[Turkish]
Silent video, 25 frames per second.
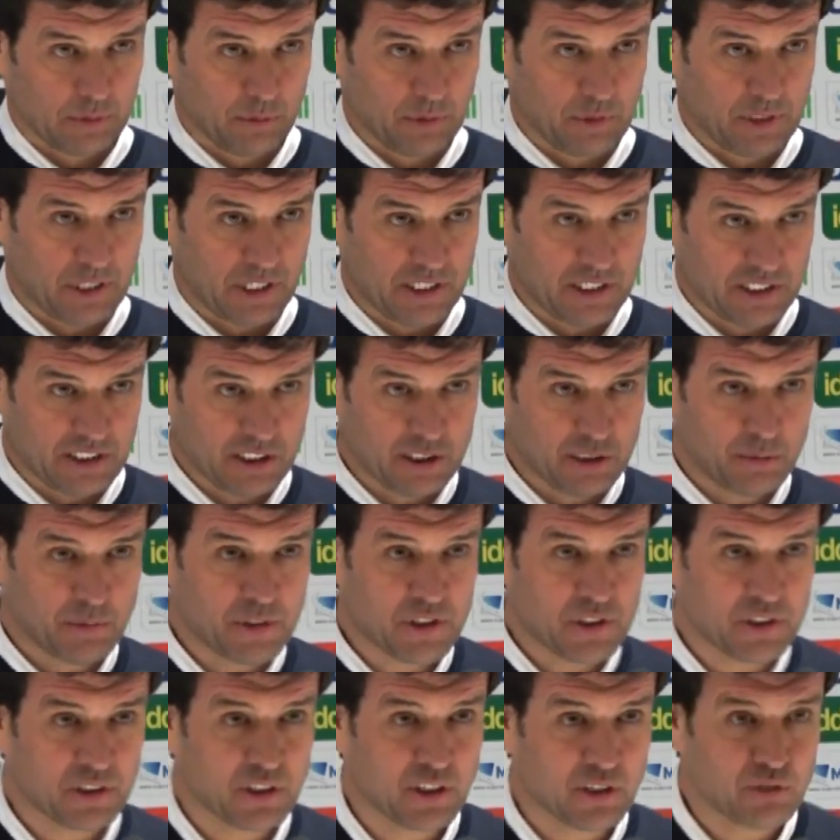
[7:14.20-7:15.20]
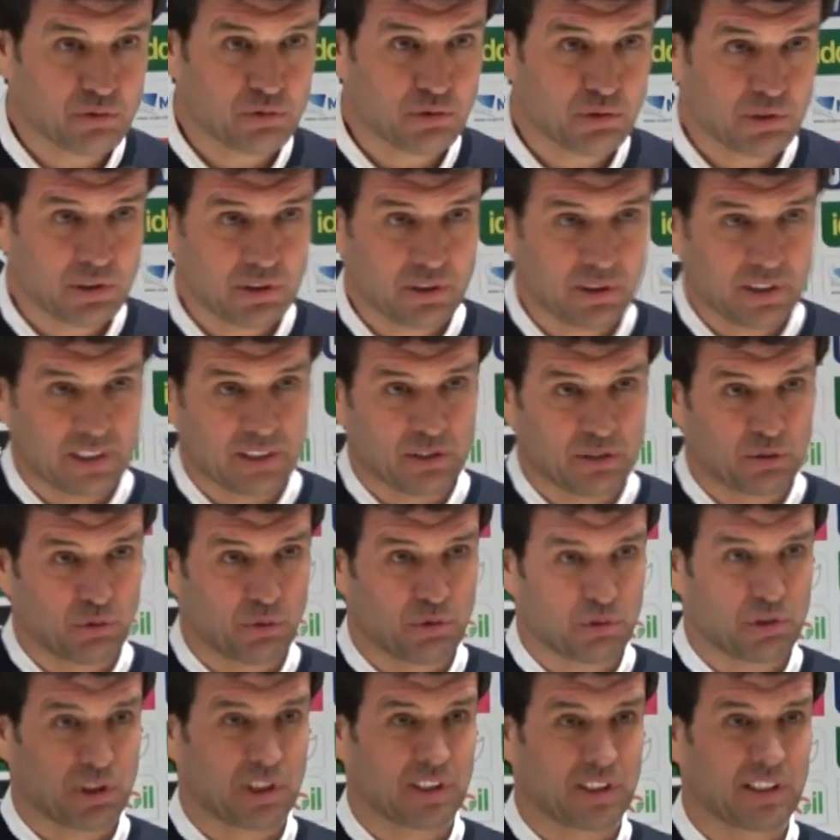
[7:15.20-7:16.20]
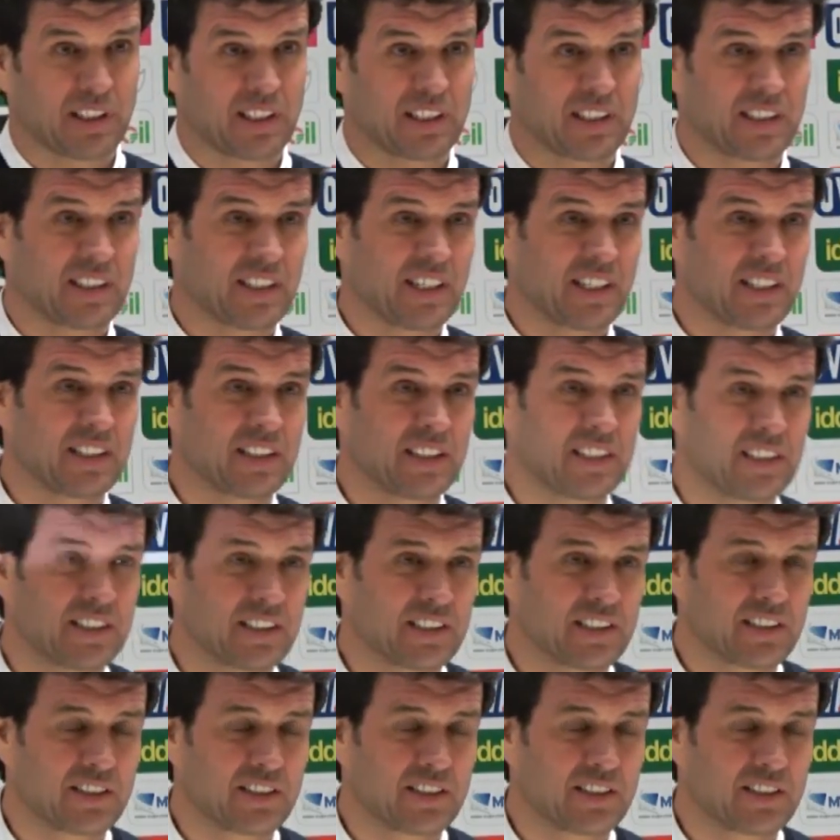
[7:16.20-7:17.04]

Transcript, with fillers: Kayseri maçından sonra hani zor şartlarda geldik.